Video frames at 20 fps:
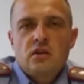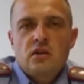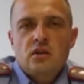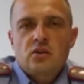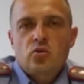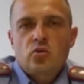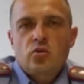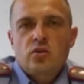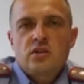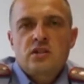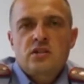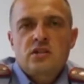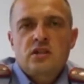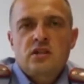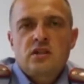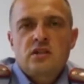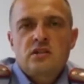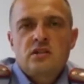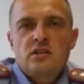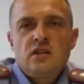которые не
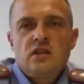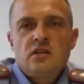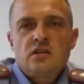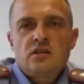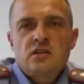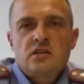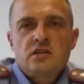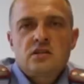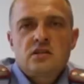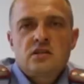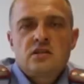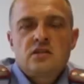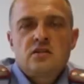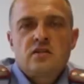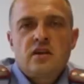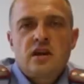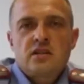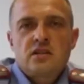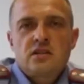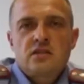согласились с
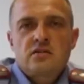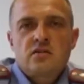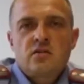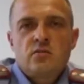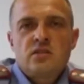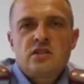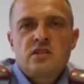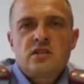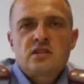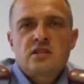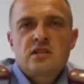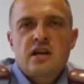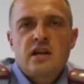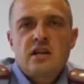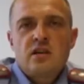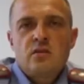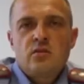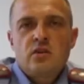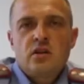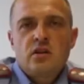издевательствами,
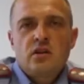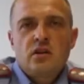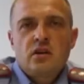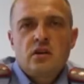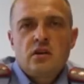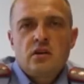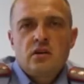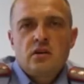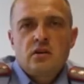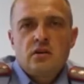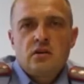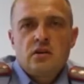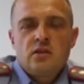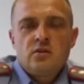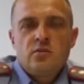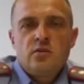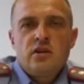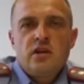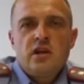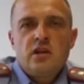истязаниями,
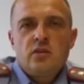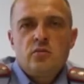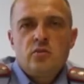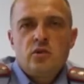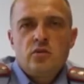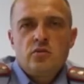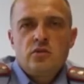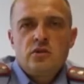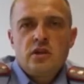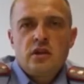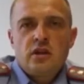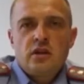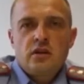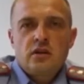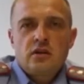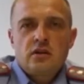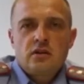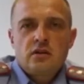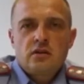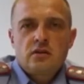избиениями людей.
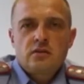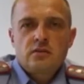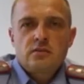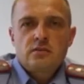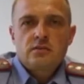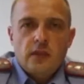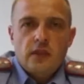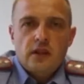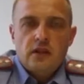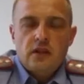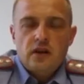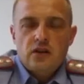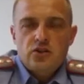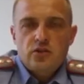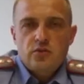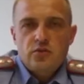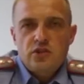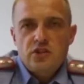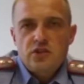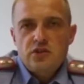
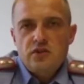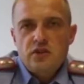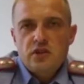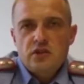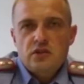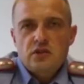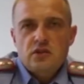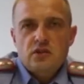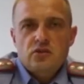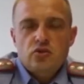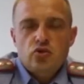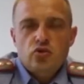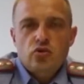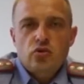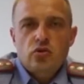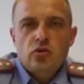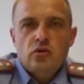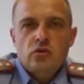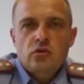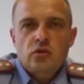Также мне известно,
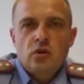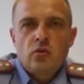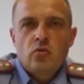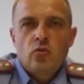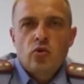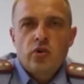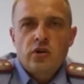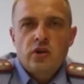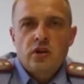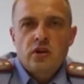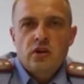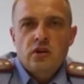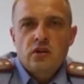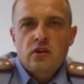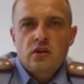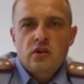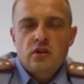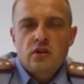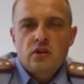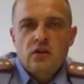что на мойке
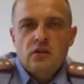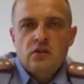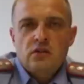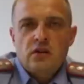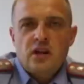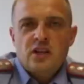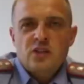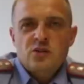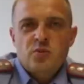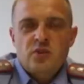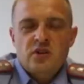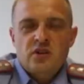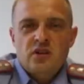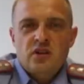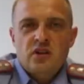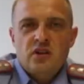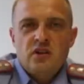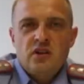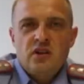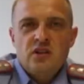
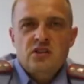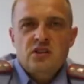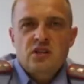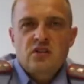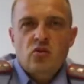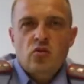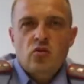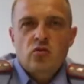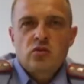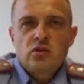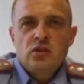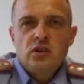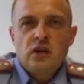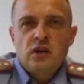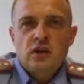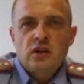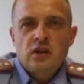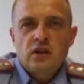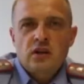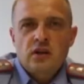транспорта Лицкого
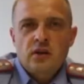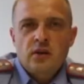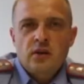РОВД